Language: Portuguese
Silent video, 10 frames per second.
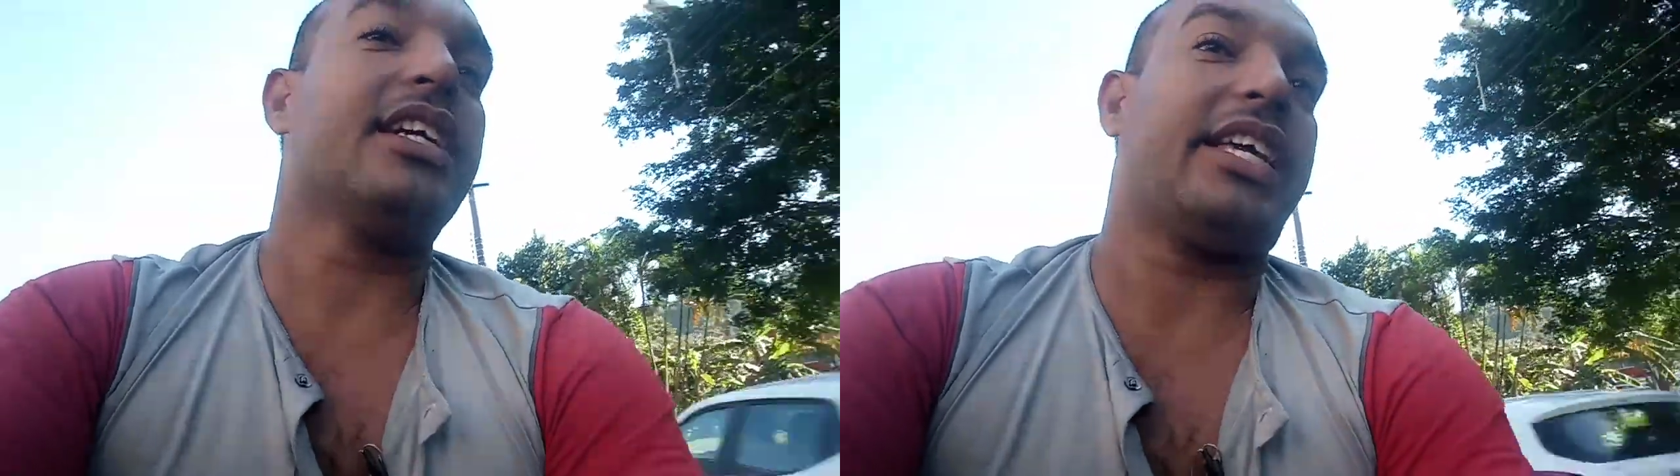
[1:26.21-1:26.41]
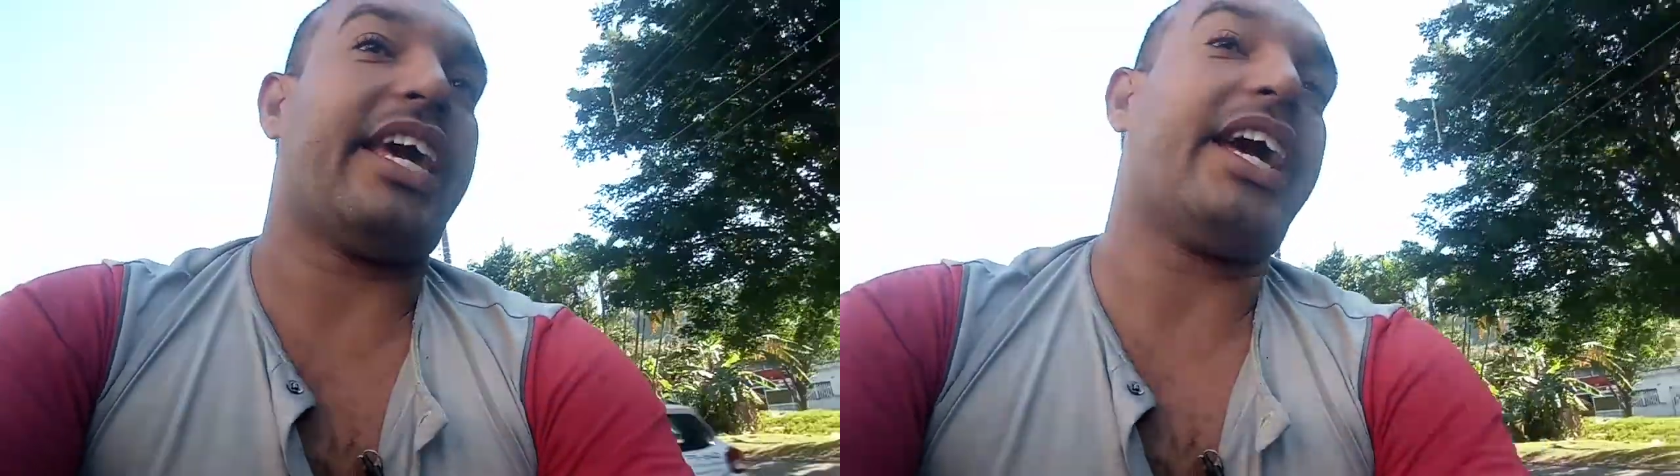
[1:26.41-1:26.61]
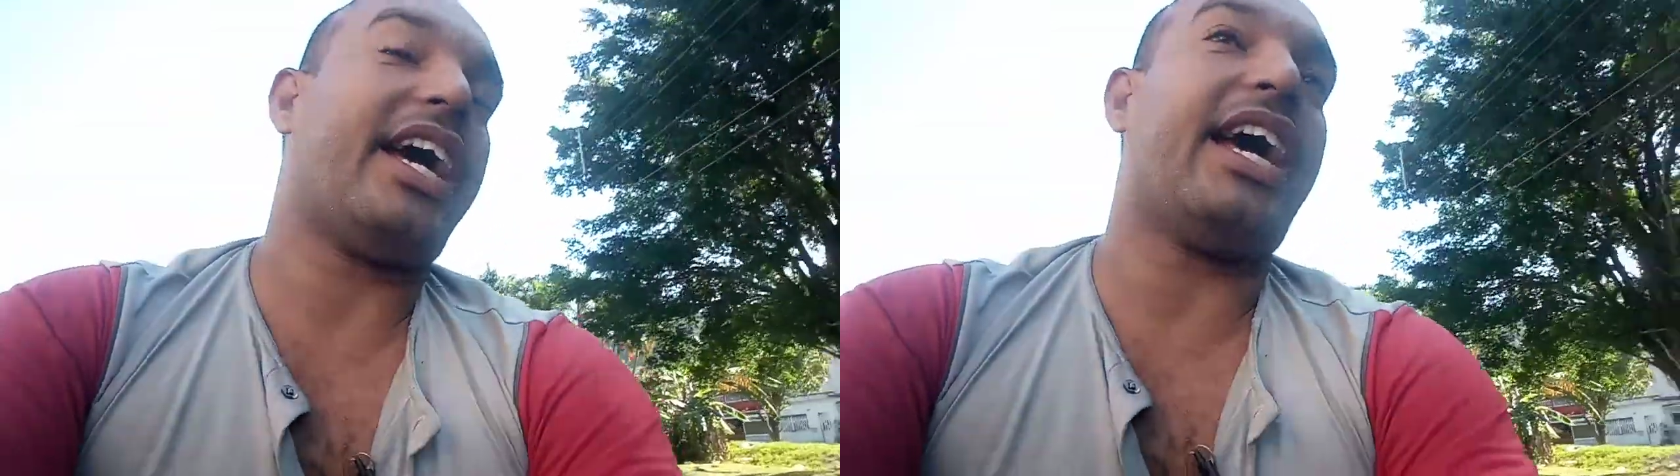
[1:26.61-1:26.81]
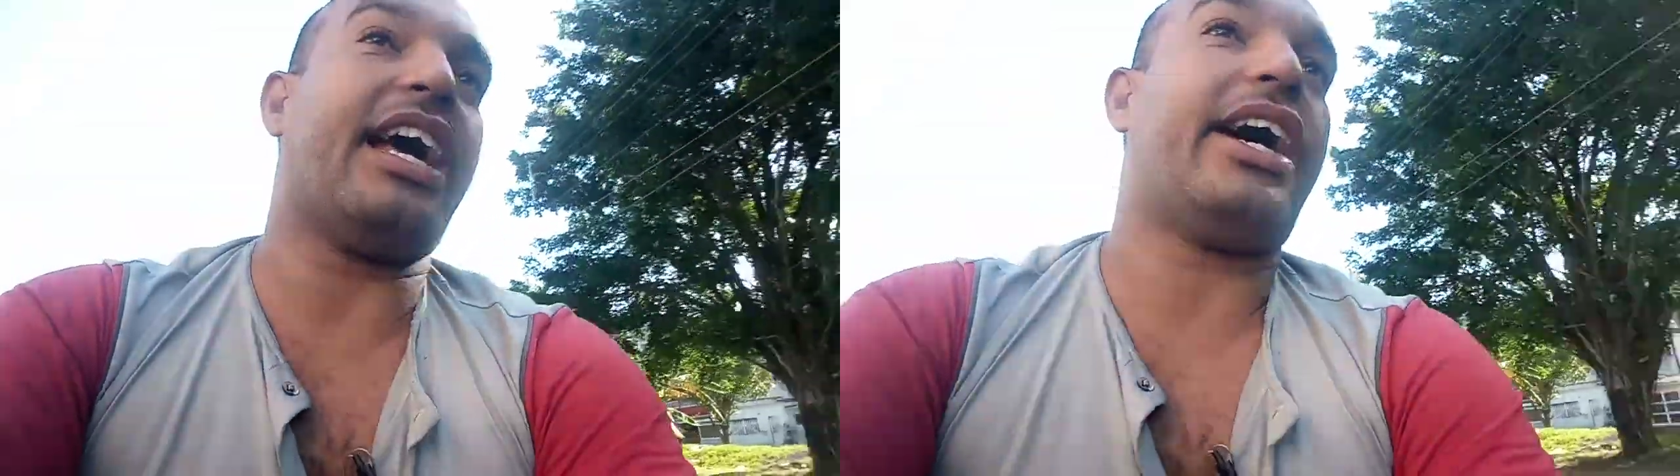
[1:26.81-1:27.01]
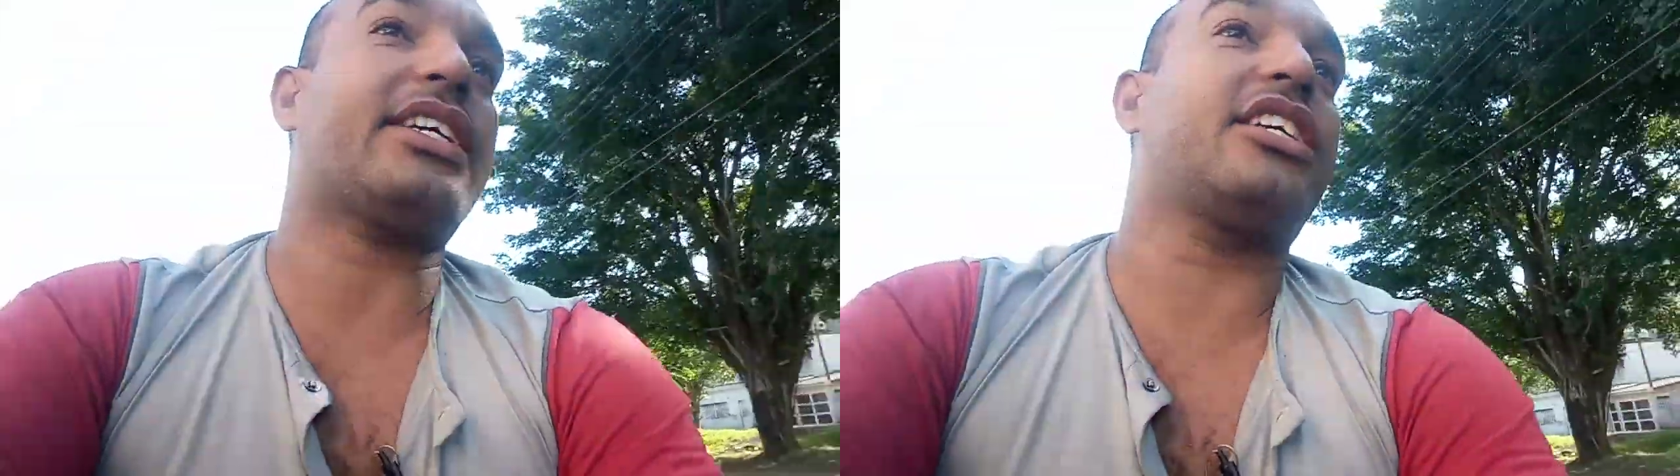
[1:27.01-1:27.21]
que
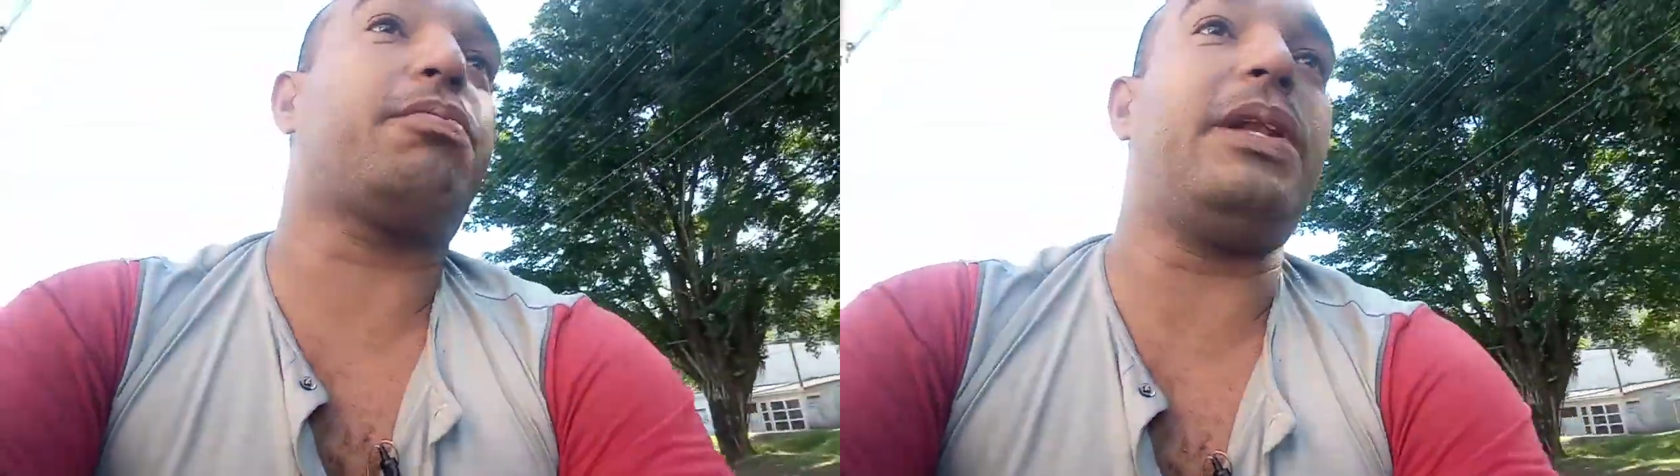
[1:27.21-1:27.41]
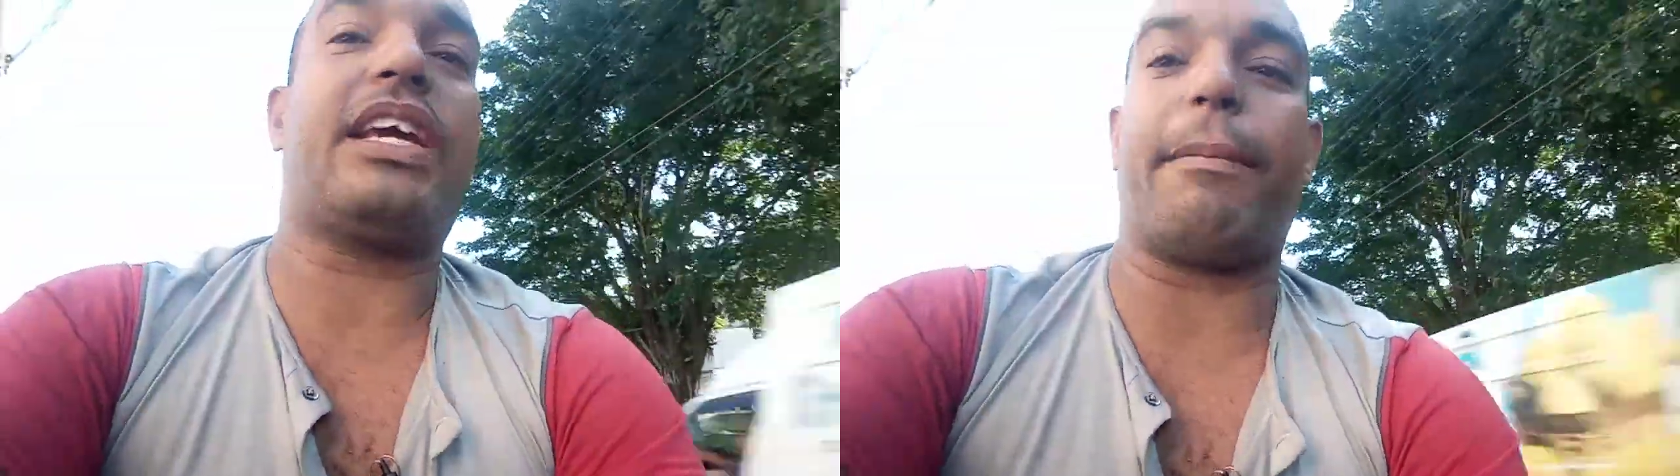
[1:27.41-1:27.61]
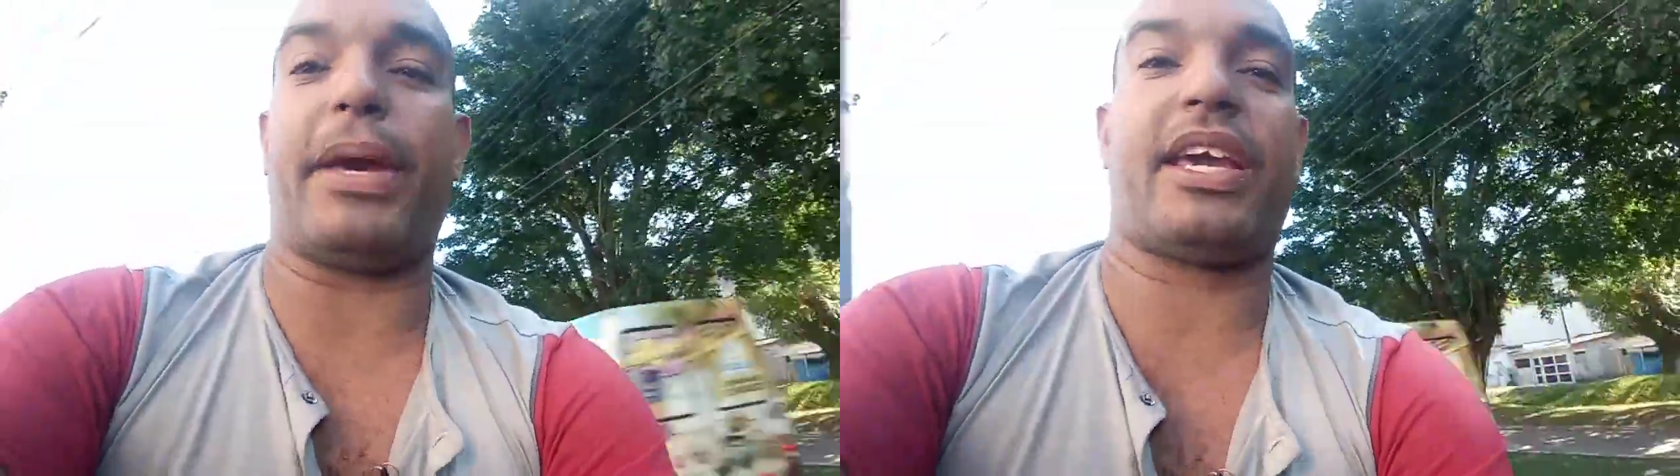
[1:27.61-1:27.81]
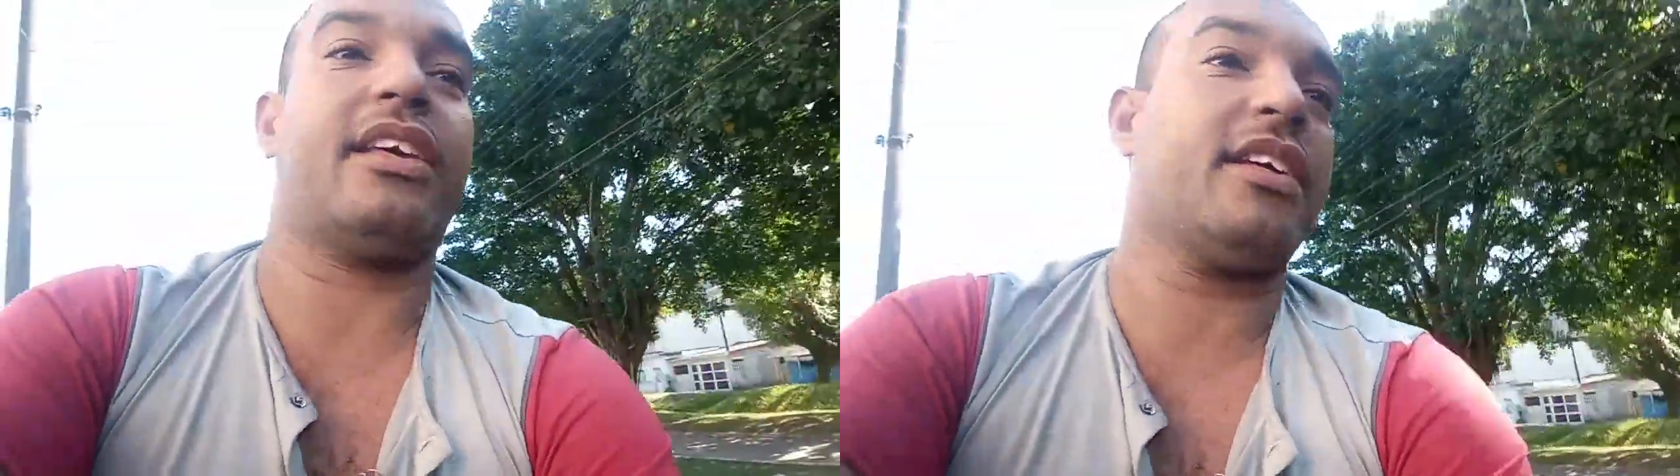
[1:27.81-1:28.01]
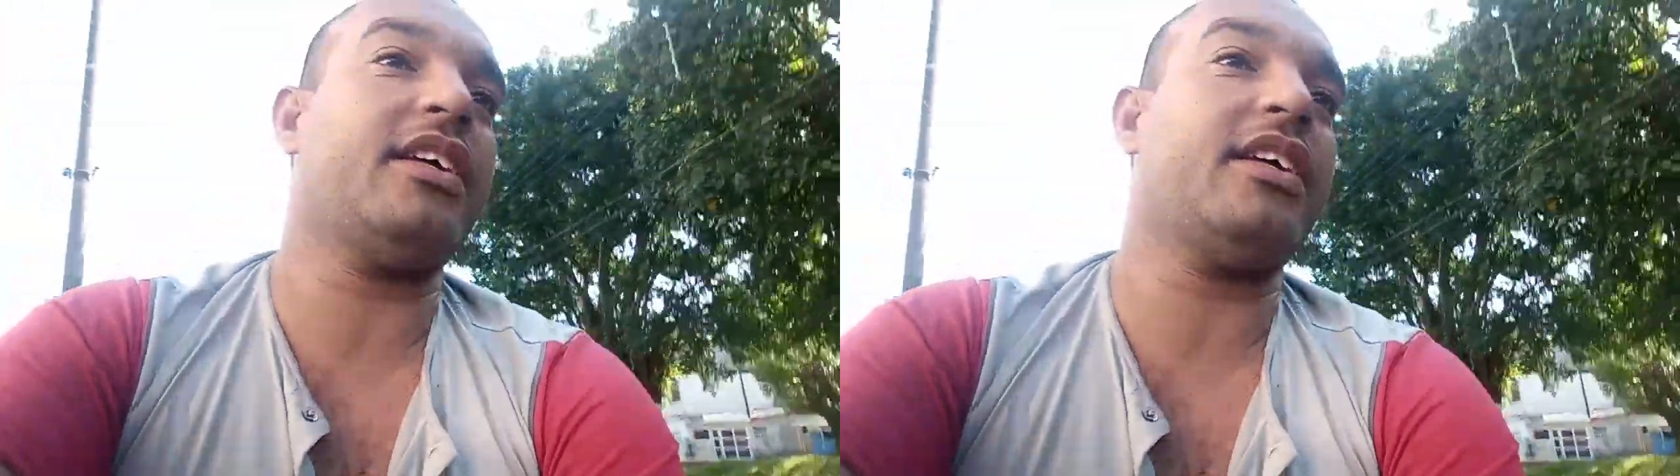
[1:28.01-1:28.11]
é, acho que explica bem